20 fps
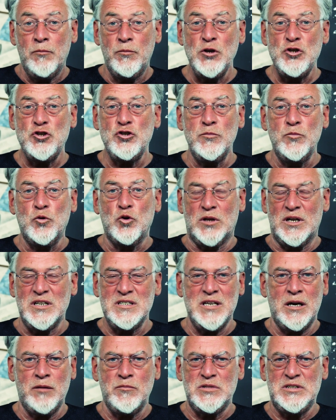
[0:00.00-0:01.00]
Почему? На
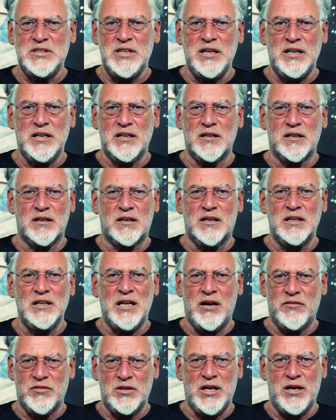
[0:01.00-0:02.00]
самом деле
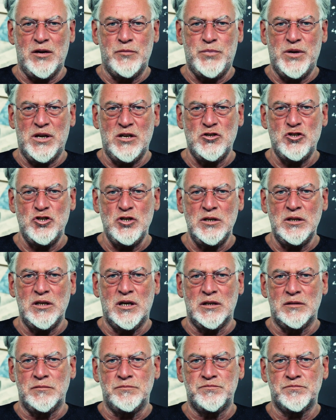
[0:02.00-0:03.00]
главная
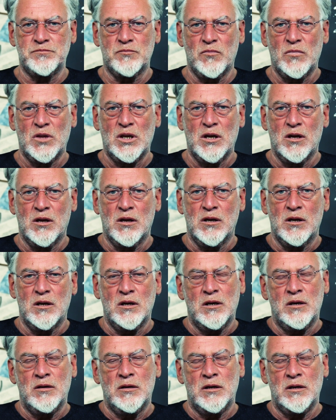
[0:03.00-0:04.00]
причина
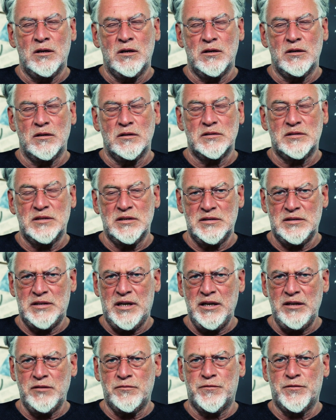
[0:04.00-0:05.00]

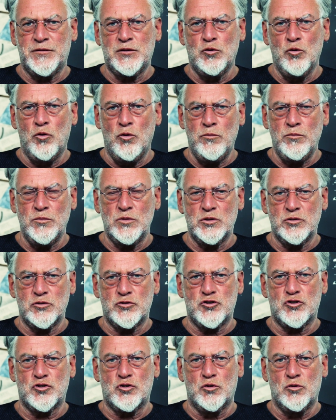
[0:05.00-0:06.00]
состоит в том,
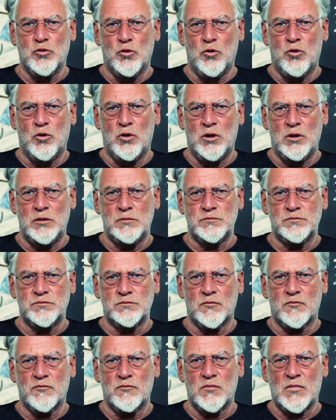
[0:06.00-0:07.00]

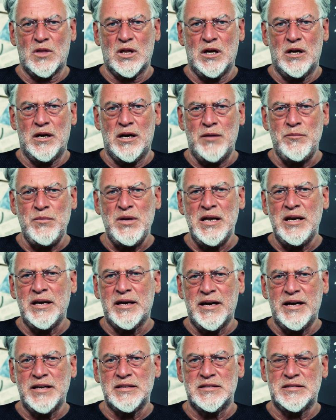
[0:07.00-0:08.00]
что
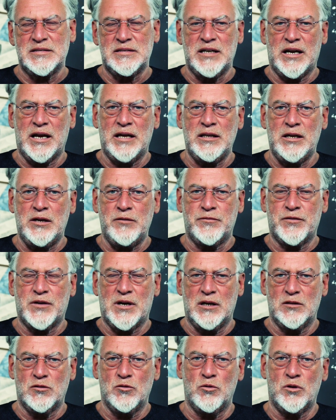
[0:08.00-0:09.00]
Америка – это страна, в
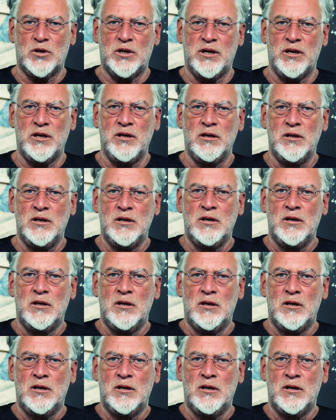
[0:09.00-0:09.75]
которой